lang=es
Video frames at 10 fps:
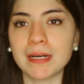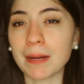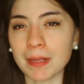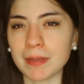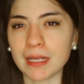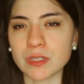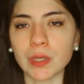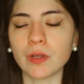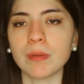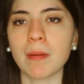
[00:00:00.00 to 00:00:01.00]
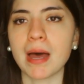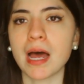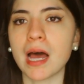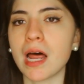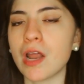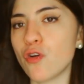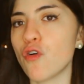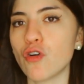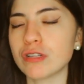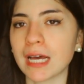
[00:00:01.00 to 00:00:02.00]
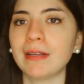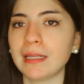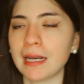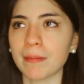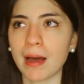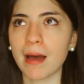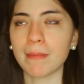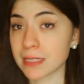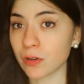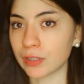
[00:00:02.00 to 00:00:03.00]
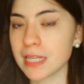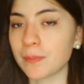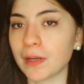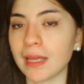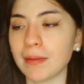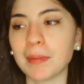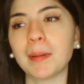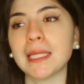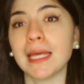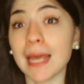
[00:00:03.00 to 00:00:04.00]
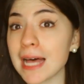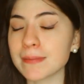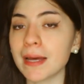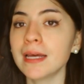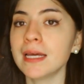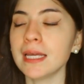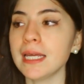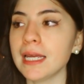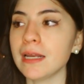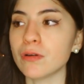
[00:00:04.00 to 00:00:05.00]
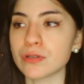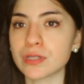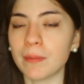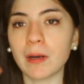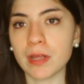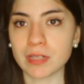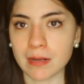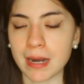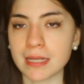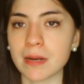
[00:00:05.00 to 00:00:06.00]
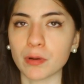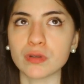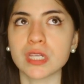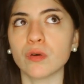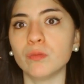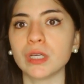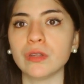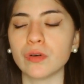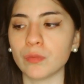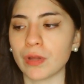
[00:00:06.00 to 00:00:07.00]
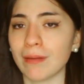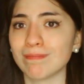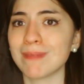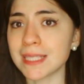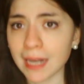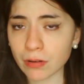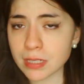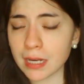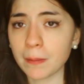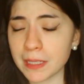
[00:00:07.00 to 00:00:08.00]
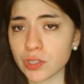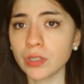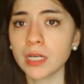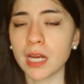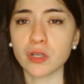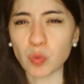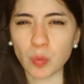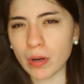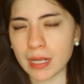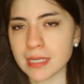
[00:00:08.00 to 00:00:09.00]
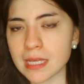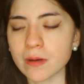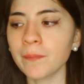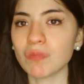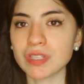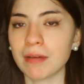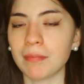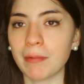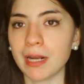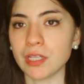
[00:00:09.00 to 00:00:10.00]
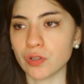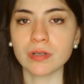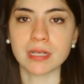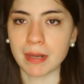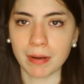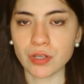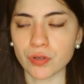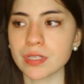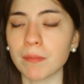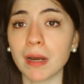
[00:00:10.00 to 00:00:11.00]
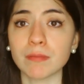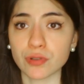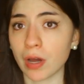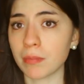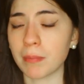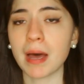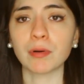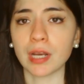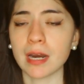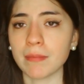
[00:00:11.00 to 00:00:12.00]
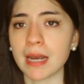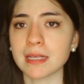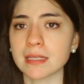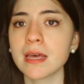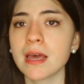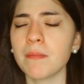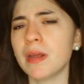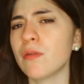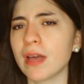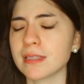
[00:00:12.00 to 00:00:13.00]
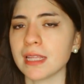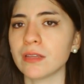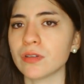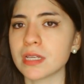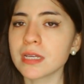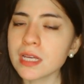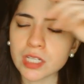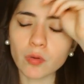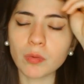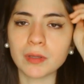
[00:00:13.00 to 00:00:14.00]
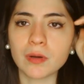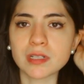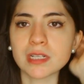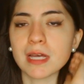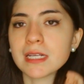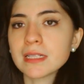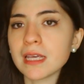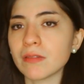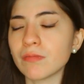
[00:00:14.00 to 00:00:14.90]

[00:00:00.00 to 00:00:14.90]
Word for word: Rápidamente les cuento, mi mamá no nos dejaba tener mascotas porque mi mamá tiene asma y el pelo de los animales le produce un poquito como de estragos en el pecho, en los pulmones y eso. No sé, Bárbara y yo, o sea, mi hermana y yo siempre le hemos rogado a mi mamá por tener animales y así, pero ella nunca accedía, entonces llegó un momento de nuestras vidas en, las que,